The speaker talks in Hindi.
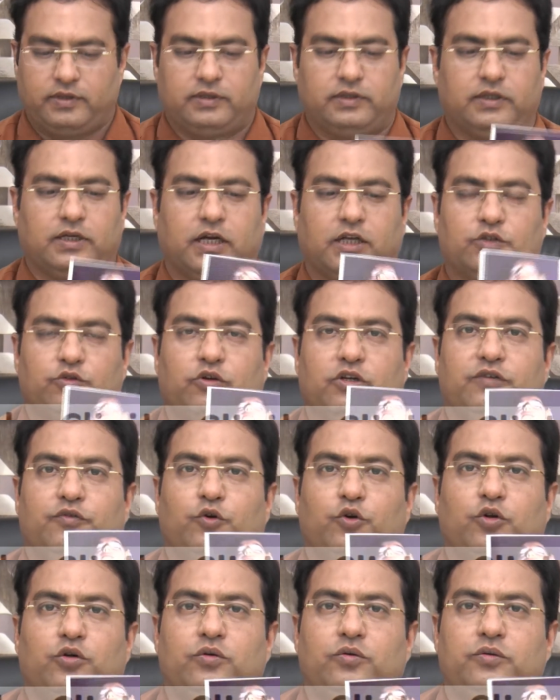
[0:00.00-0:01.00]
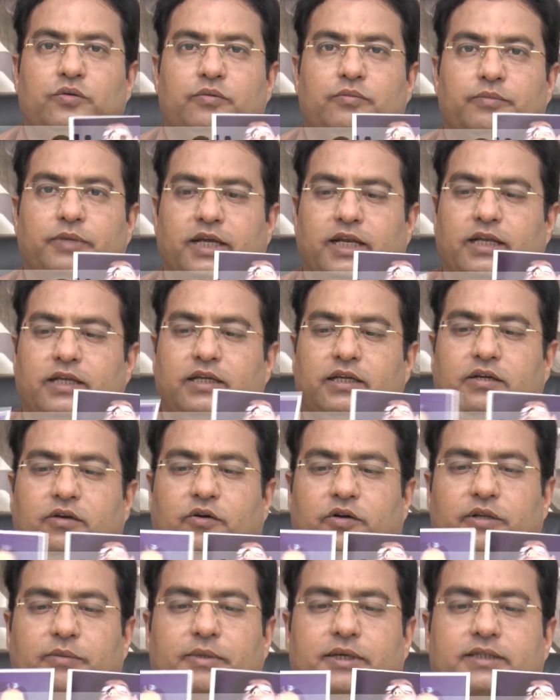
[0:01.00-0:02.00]
ये हाथों वाली फ़ोटो पहले की और
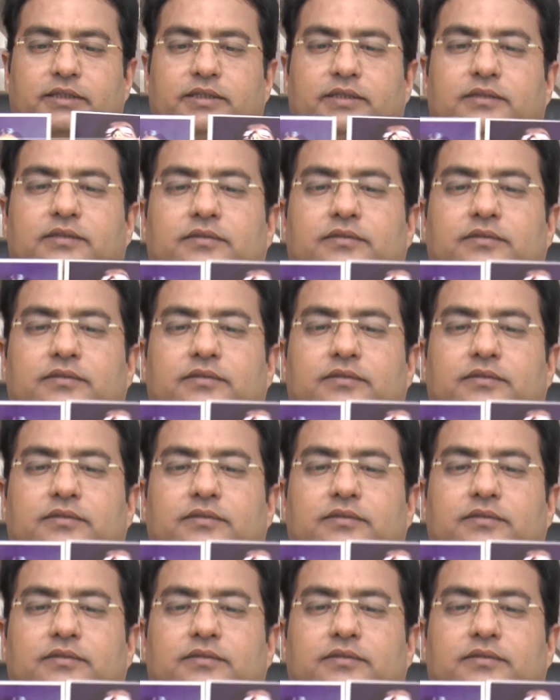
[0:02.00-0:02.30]
ये बात की